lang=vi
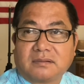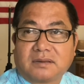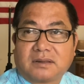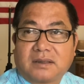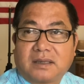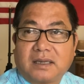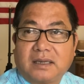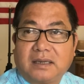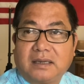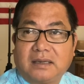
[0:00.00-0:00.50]

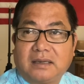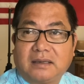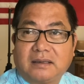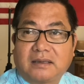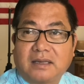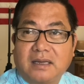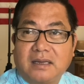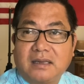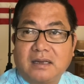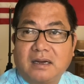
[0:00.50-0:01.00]
thì
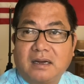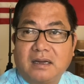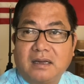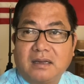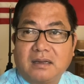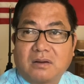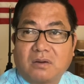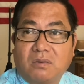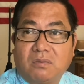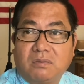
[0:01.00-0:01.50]
thế giới
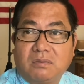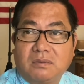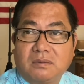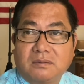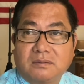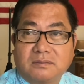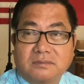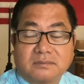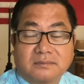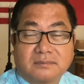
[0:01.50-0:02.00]
cũng
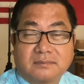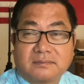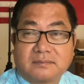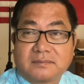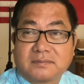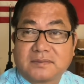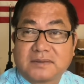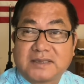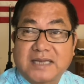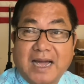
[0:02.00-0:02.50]

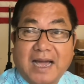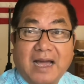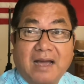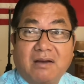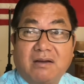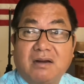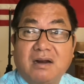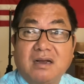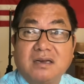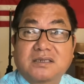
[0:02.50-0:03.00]
chả
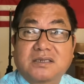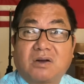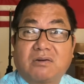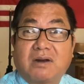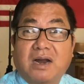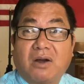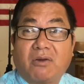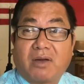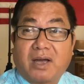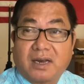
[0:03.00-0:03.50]
có đứng sau
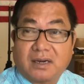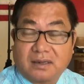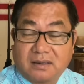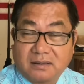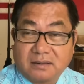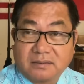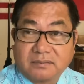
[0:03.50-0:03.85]
Đài Loan nữa